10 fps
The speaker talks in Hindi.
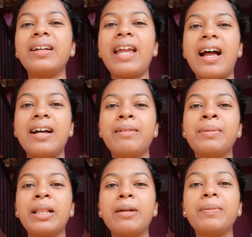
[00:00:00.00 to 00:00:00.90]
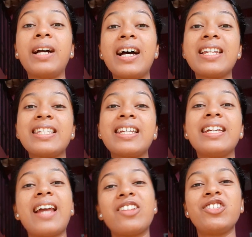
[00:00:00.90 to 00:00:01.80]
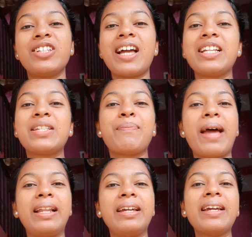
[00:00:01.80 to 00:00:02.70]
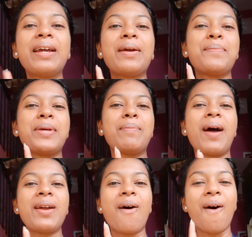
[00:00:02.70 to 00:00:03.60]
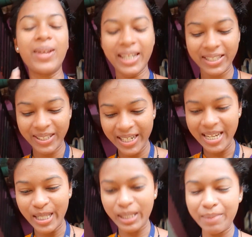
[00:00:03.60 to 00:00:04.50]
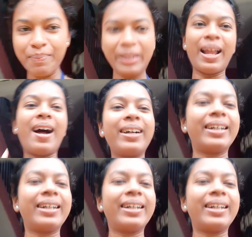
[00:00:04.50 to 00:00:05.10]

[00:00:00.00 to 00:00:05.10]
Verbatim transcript: यहाँ मतलब घर से रांची जाने से पहले मेरा भाई और एक चीज़ बना